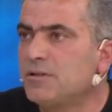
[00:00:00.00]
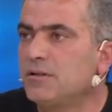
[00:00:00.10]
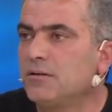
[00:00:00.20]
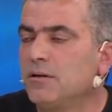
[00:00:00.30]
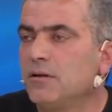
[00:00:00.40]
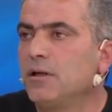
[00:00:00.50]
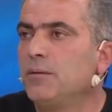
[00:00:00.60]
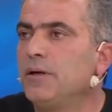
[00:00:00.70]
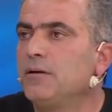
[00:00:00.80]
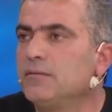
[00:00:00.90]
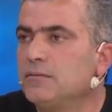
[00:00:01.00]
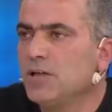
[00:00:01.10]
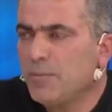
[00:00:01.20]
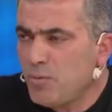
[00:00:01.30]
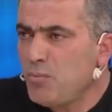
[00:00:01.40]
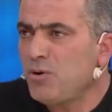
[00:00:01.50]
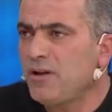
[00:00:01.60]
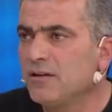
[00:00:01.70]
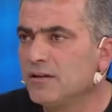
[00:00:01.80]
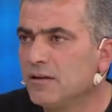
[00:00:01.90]
saniye Yani ben yapın
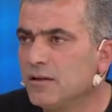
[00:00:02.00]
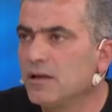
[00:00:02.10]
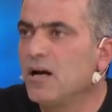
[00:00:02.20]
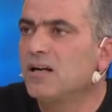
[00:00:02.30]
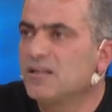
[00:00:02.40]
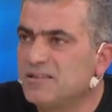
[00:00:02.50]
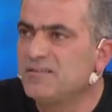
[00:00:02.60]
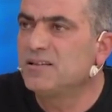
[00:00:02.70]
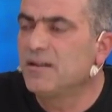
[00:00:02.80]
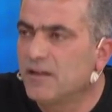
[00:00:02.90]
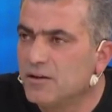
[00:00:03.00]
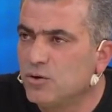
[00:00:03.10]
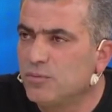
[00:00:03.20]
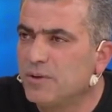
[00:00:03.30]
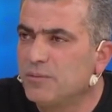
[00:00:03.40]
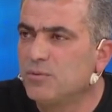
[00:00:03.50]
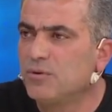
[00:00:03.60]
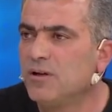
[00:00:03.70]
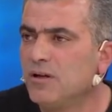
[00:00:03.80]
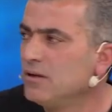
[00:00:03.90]
böyle. Yani agresif diye davranıyorum
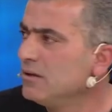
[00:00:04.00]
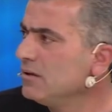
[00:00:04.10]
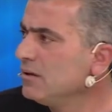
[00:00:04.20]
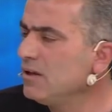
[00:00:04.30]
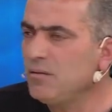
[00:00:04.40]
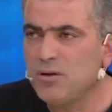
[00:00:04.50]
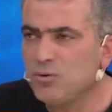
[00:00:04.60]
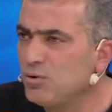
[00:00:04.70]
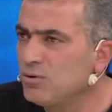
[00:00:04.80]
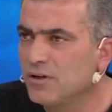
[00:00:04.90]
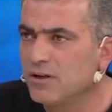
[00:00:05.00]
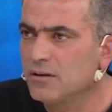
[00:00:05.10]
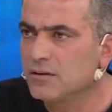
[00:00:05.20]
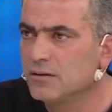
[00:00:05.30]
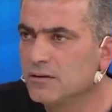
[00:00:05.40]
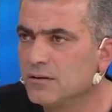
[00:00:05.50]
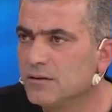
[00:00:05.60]
ben bunu. E ne demek oluyor ya? Yani